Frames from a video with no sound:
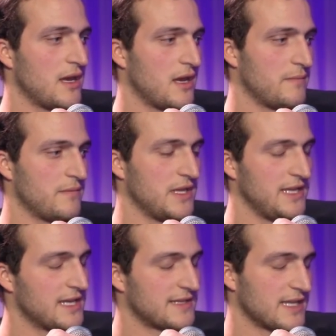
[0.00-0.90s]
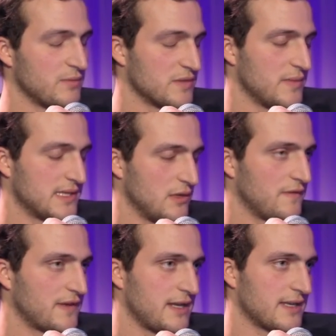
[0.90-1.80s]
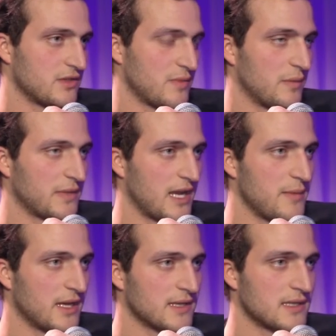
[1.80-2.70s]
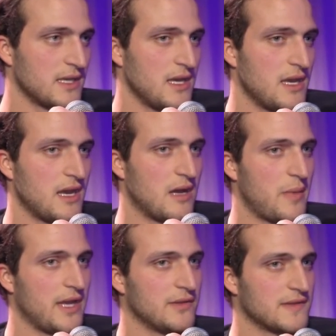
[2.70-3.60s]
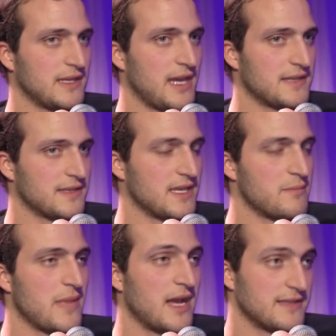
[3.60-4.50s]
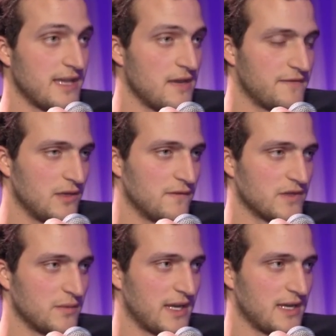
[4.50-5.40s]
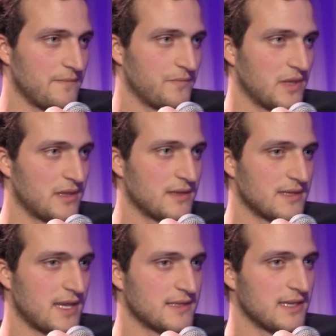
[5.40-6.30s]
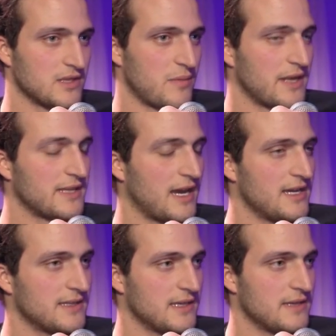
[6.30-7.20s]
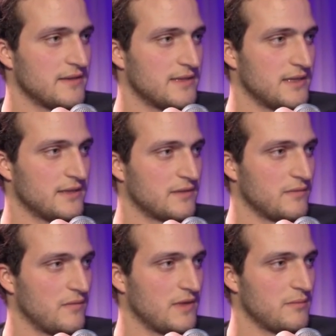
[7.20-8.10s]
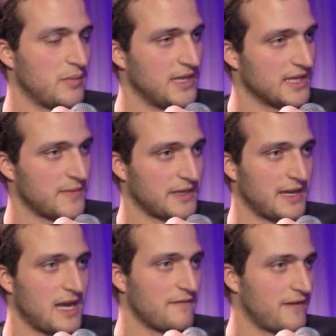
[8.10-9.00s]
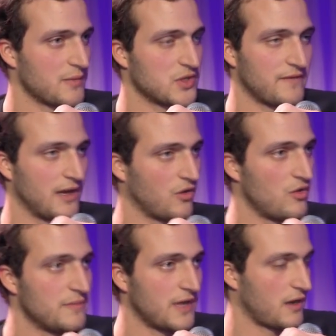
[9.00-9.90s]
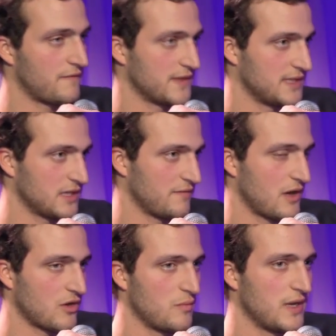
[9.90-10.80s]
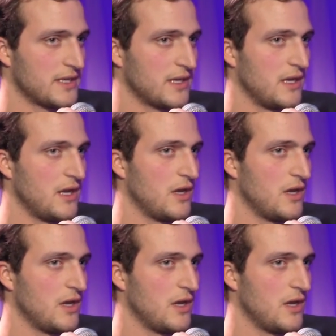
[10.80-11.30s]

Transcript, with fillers: ähm, in jedes Eis muss ein bisschen Luft rein, dass es überhaupt cremig ist. Aber bei Industrieeis ist eben mehr als die Hälfte Luft zum Teil. Das heißt also, manche Eise sind billiges Material, Farbstoffe, Aromen, darauf verzichten wir auch komplett